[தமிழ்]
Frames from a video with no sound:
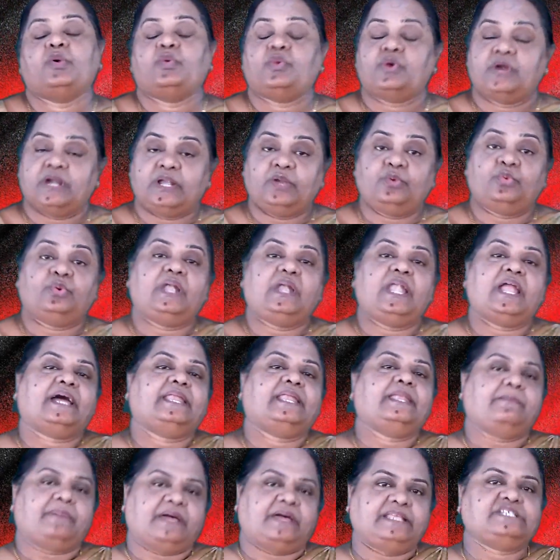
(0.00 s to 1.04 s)
உங்கள் உள்ளான
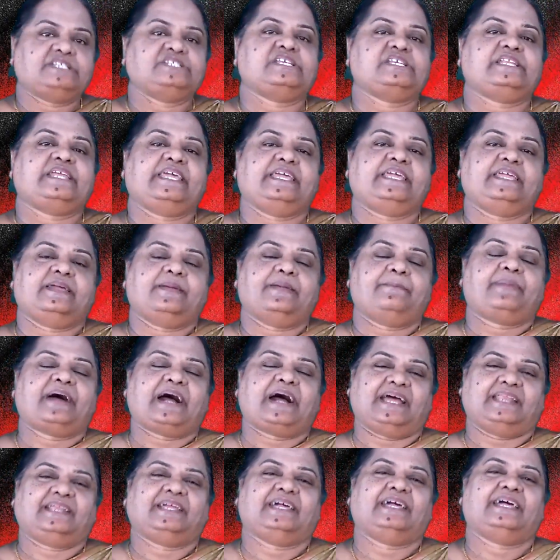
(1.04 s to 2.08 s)
மனுஷனை
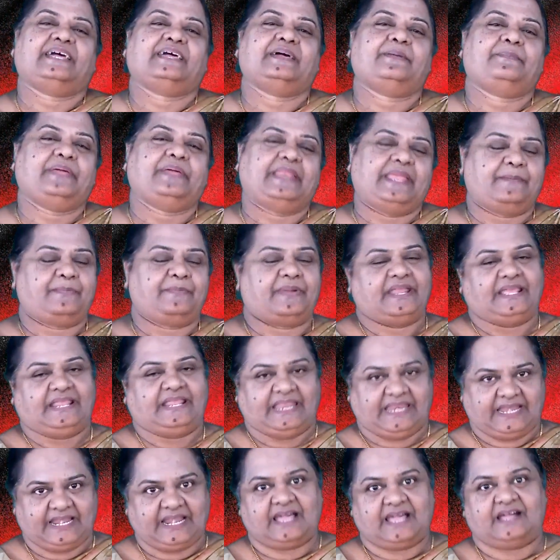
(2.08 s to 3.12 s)
பார்க்க
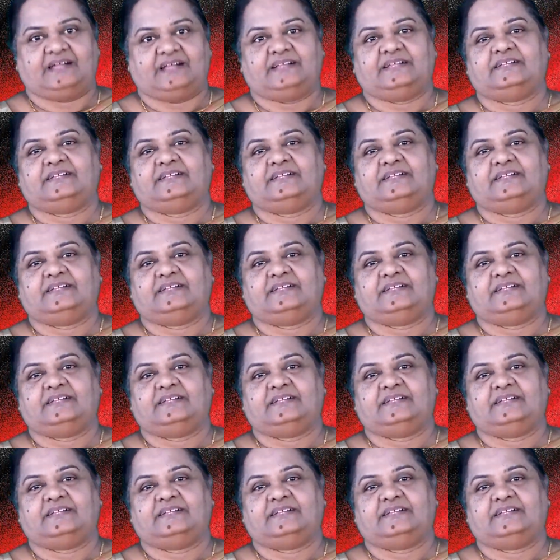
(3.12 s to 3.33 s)
பிரியப்படுகிறீர்களா